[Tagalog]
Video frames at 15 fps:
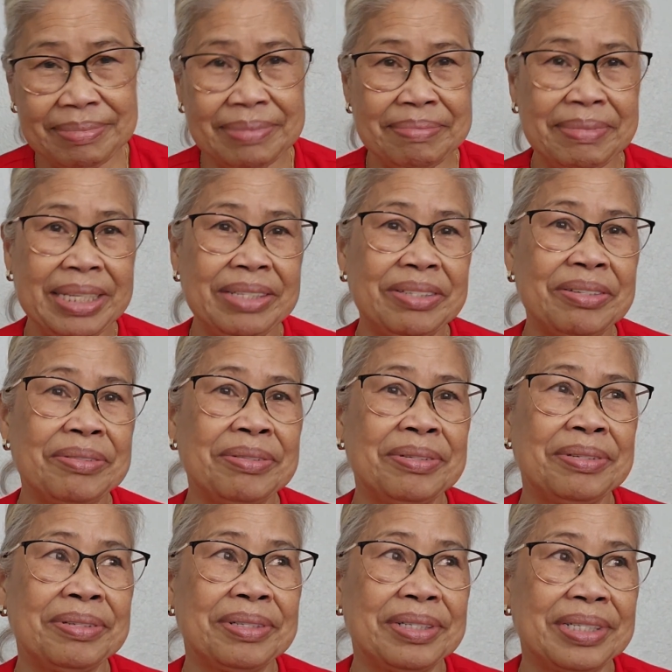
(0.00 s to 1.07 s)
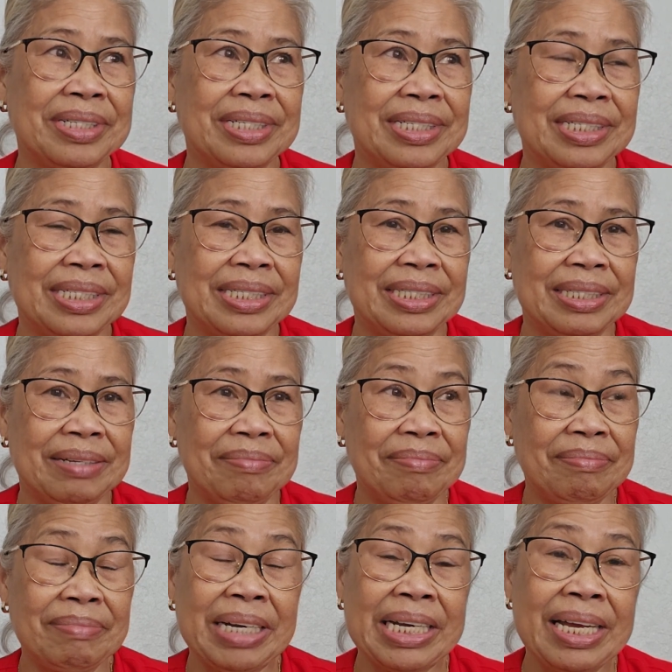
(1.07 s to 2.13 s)
medyo
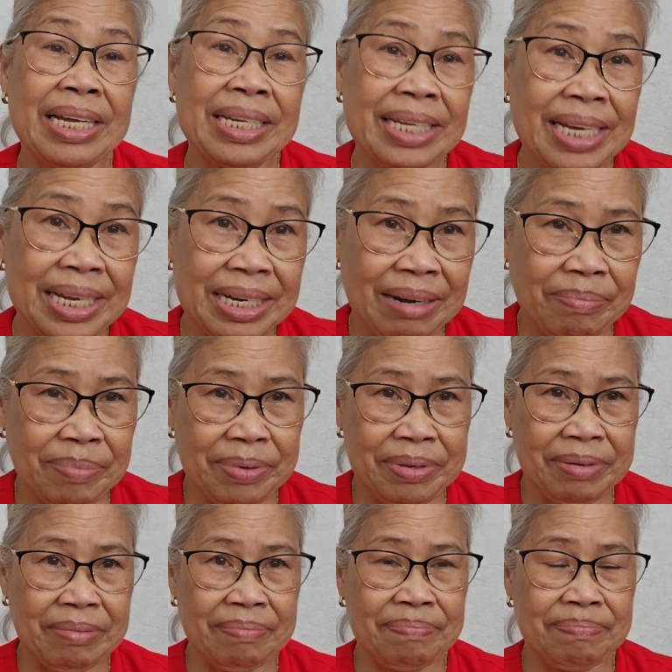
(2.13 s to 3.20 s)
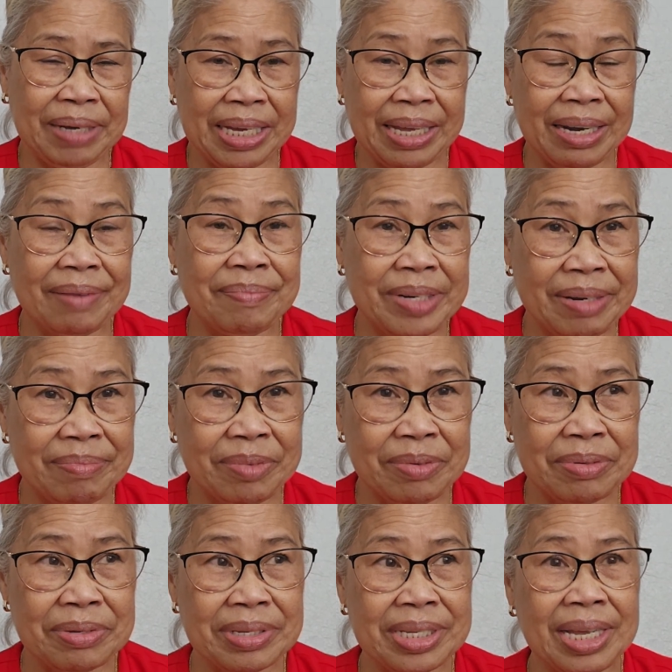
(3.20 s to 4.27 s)
magaan-gaan na po yung pakiramdam
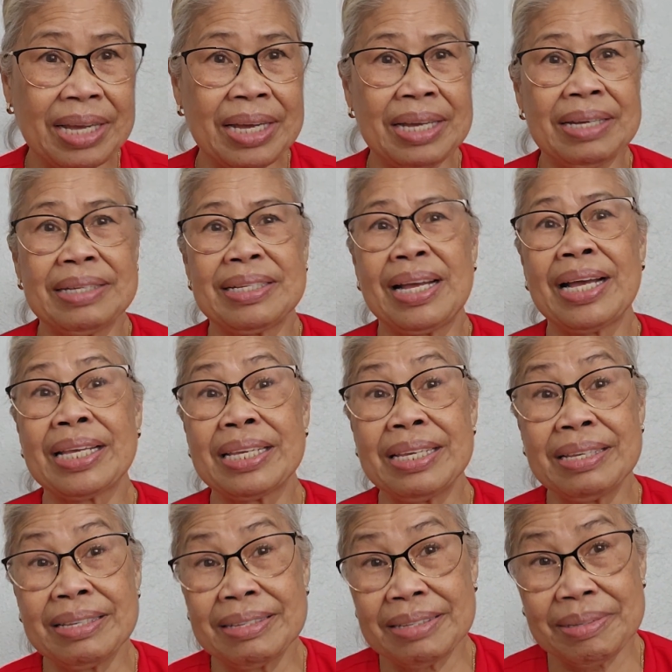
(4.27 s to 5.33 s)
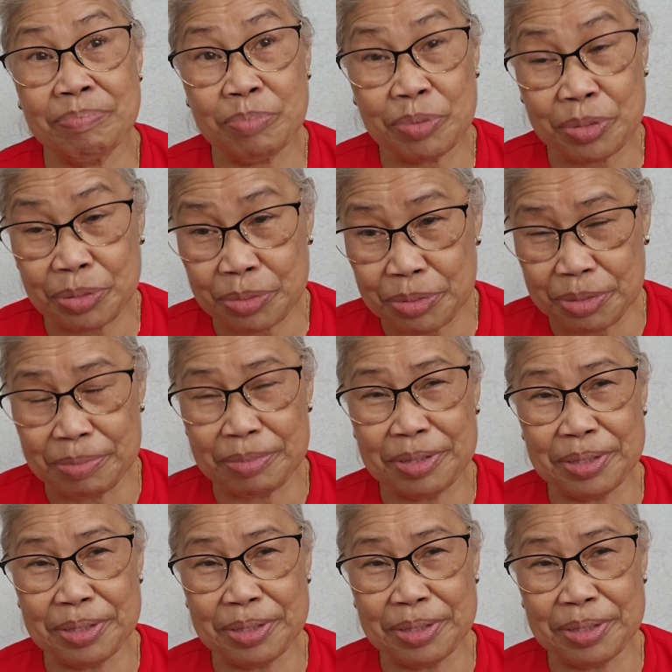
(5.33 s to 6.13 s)
ko sa aking puso.